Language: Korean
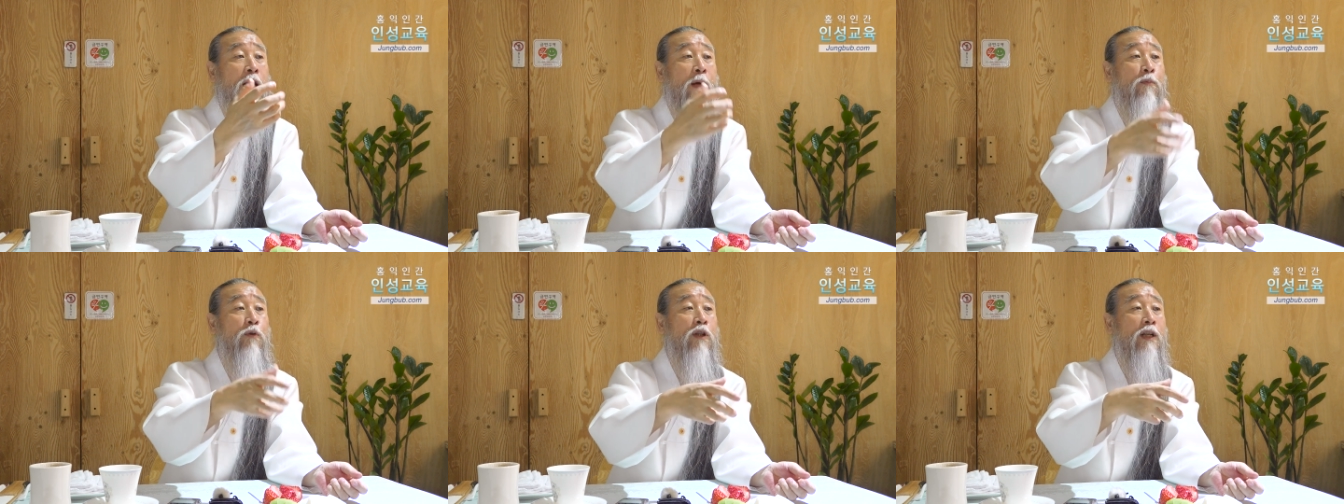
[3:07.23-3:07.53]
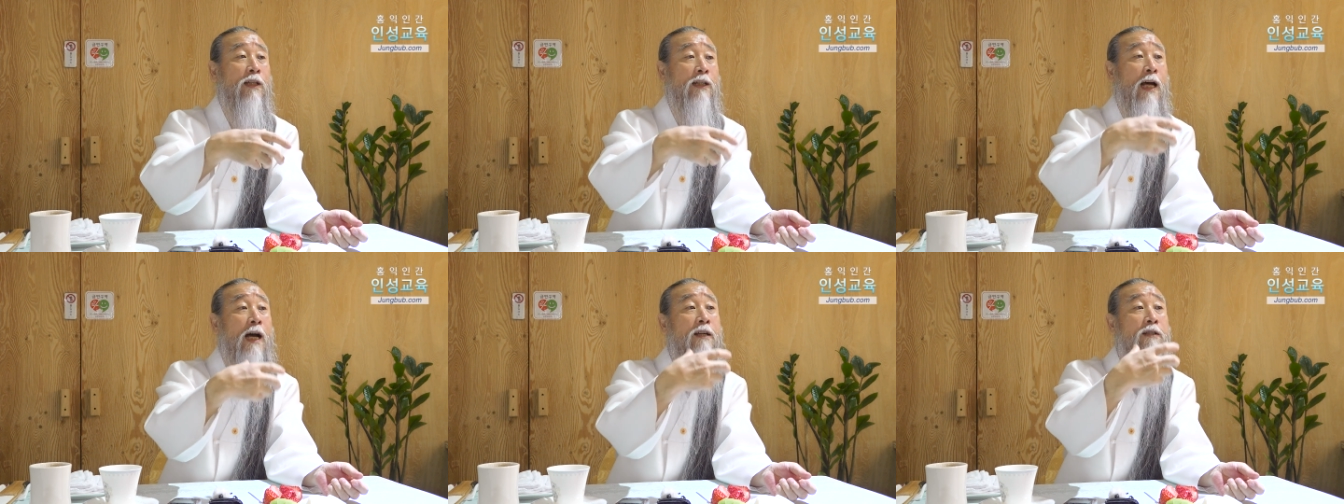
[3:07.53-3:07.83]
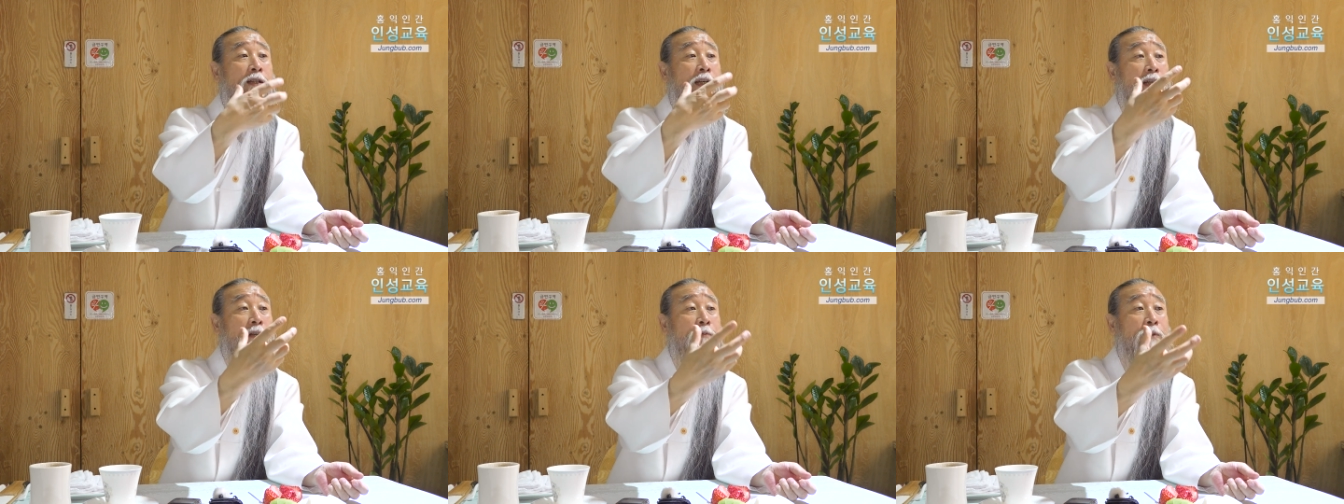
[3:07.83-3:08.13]
내보다
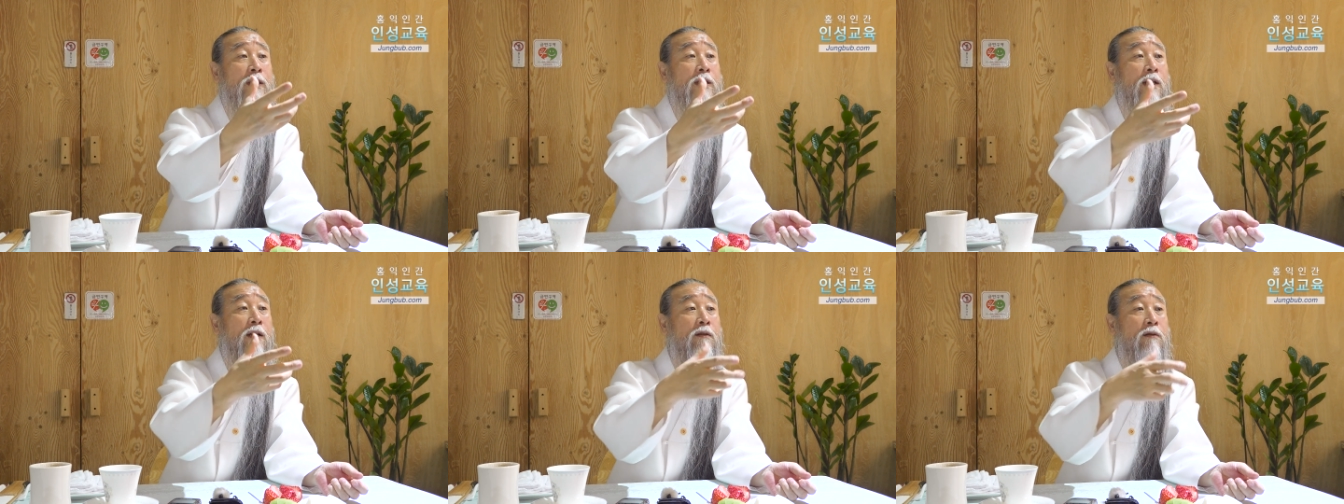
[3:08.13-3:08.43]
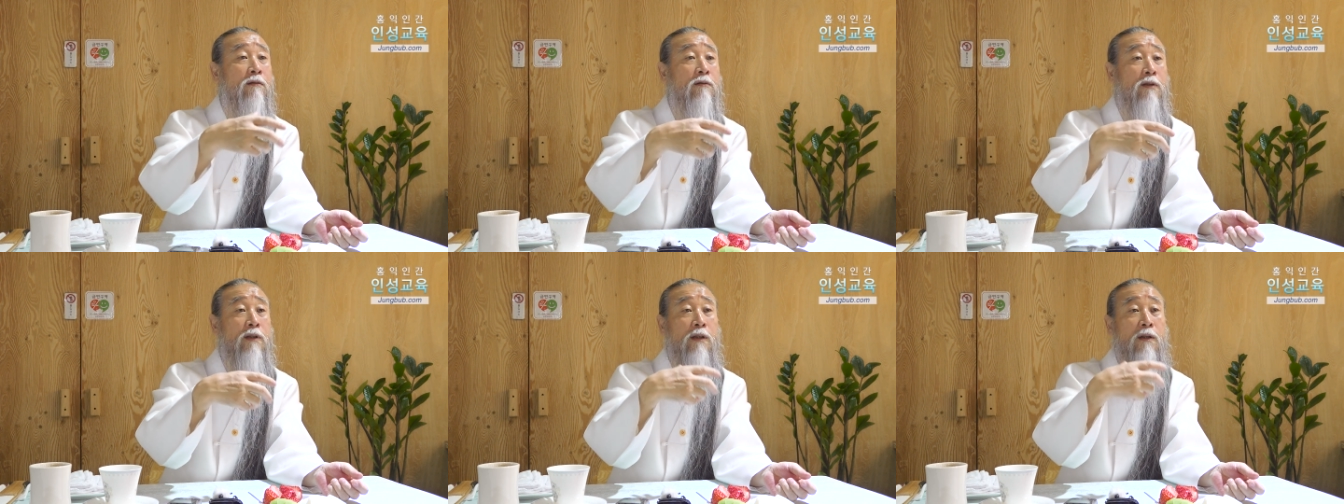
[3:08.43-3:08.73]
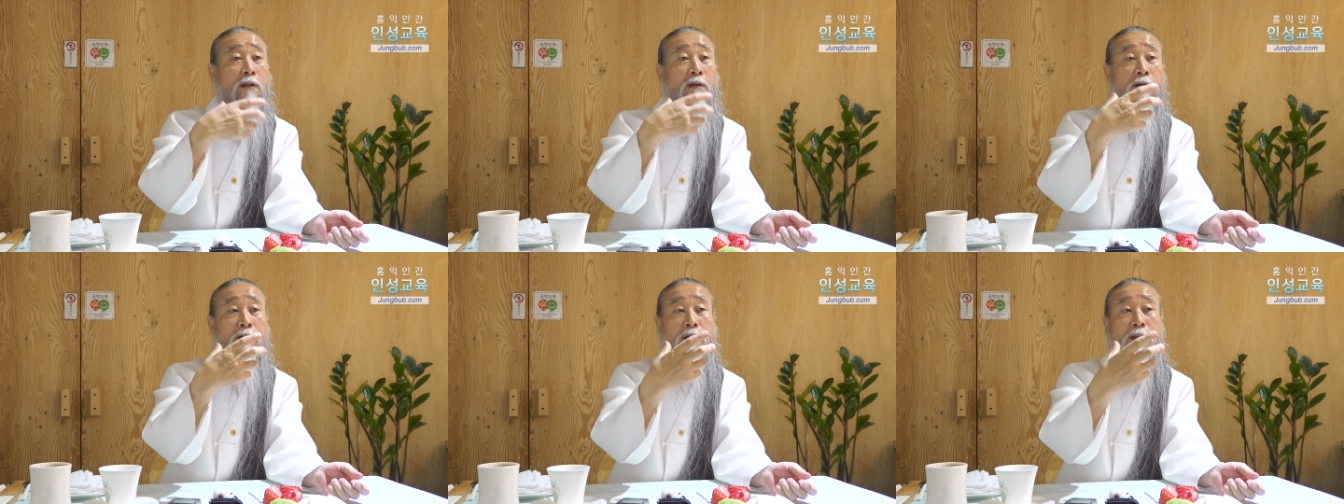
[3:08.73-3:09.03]
나은 사람이 있다든지,
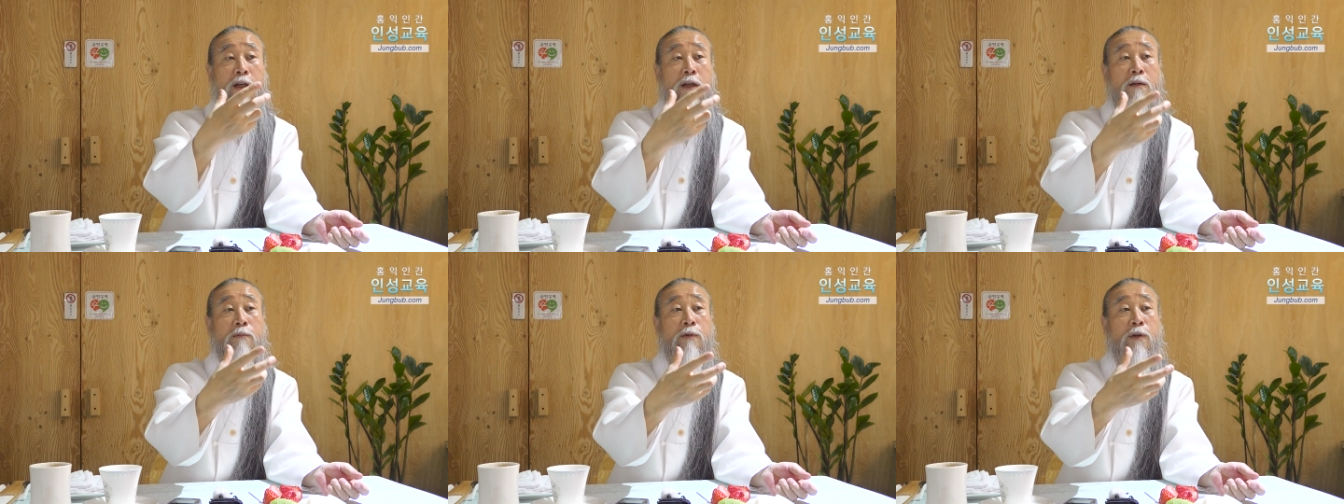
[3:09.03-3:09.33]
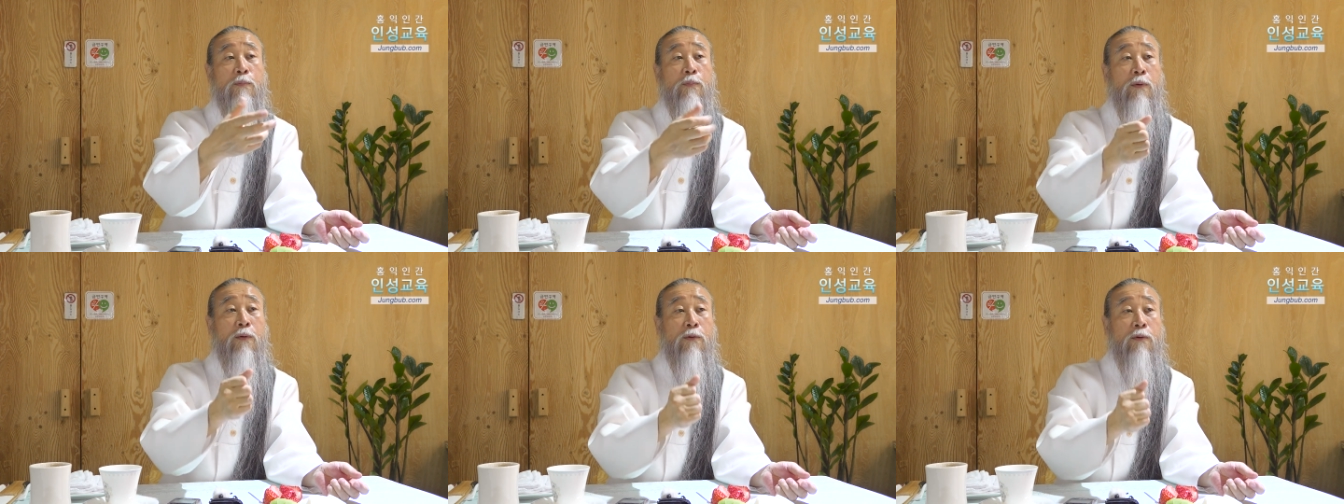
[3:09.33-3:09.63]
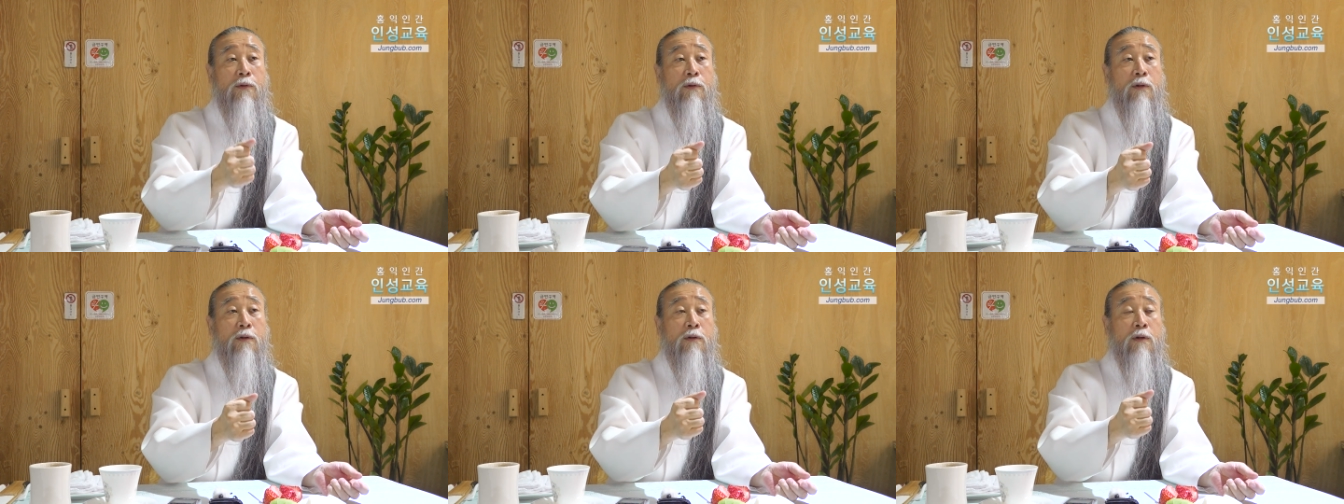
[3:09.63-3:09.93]
이런 사람을
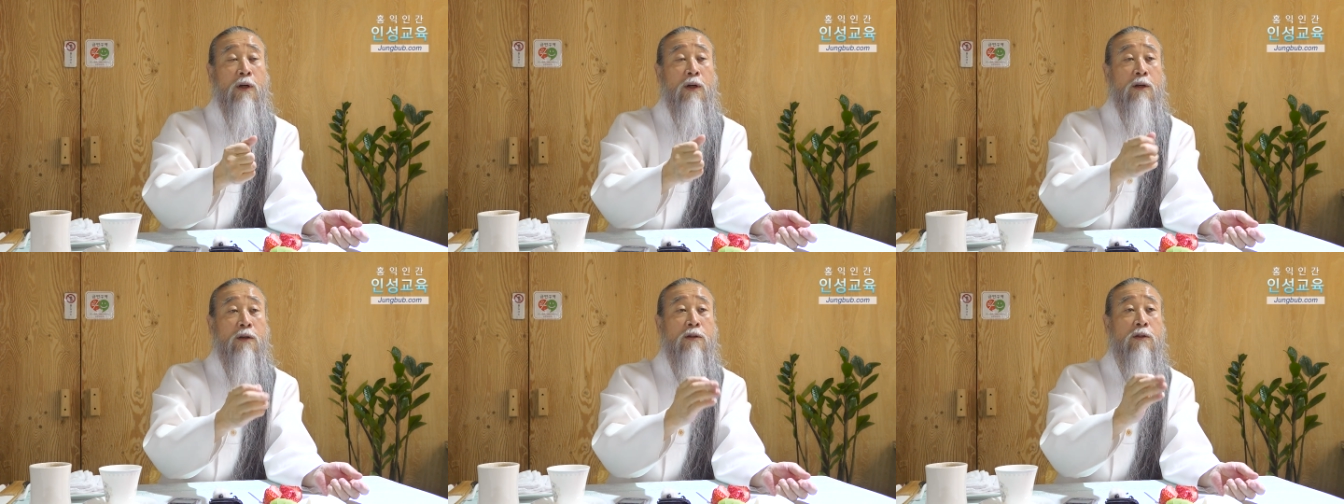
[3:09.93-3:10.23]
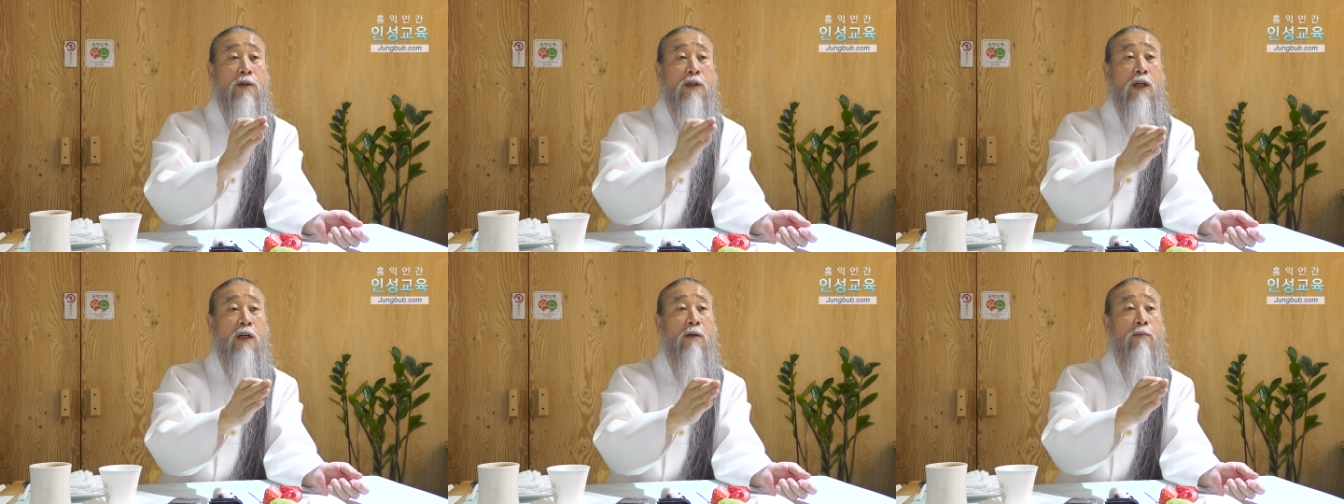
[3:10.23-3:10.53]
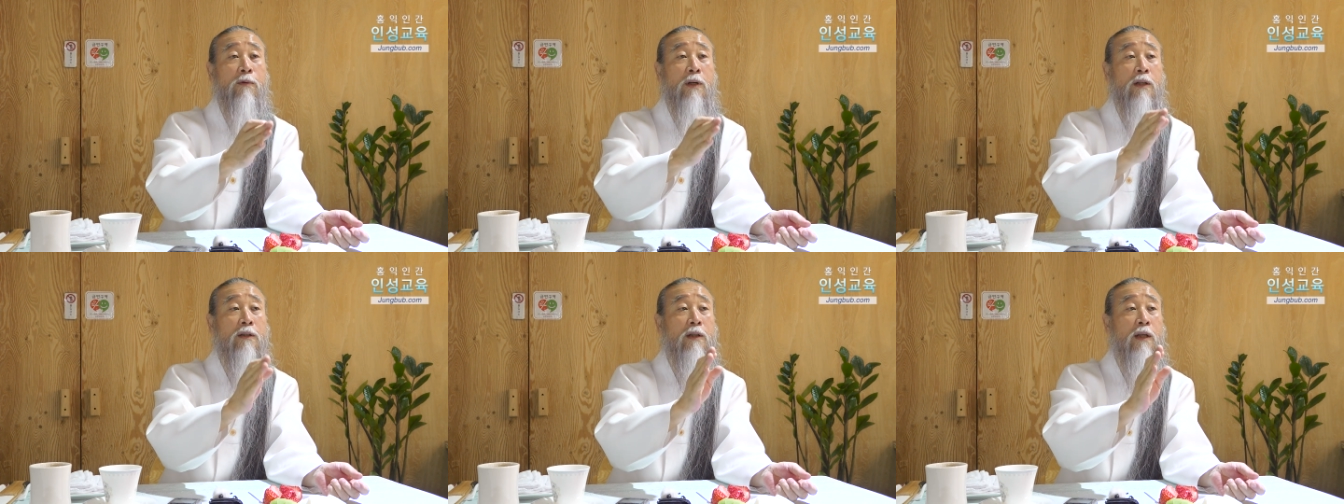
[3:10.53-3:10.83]
보고는 그
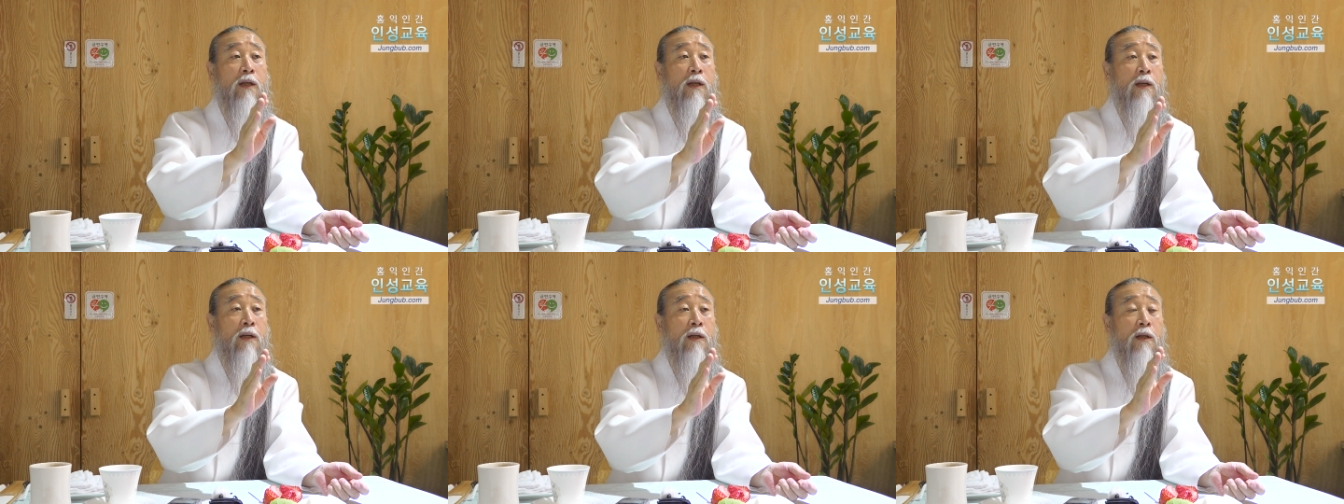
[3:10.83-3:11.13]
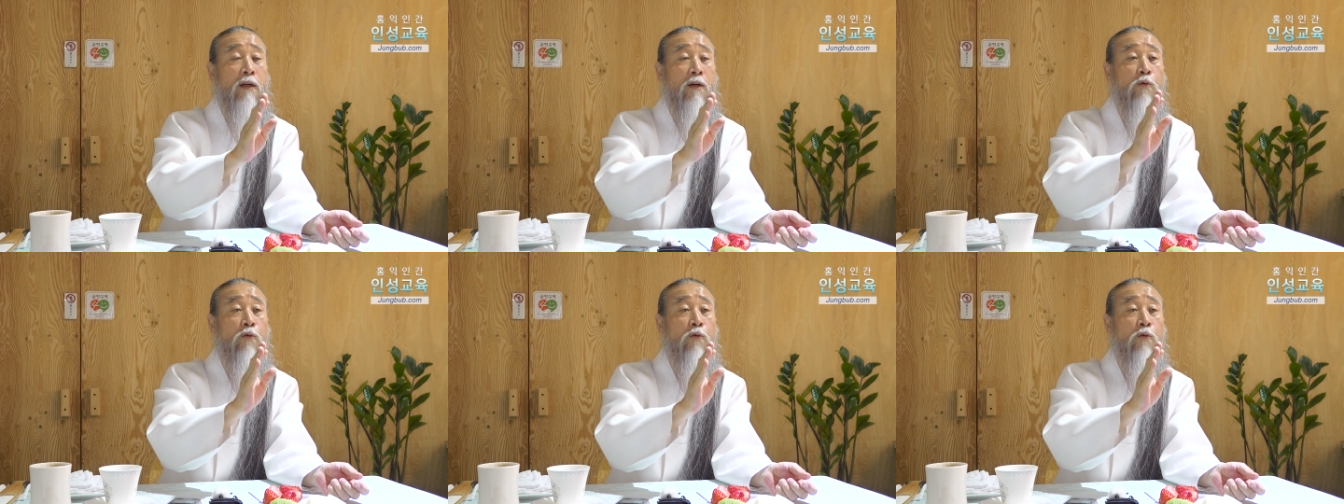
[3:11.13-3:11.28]
사람한테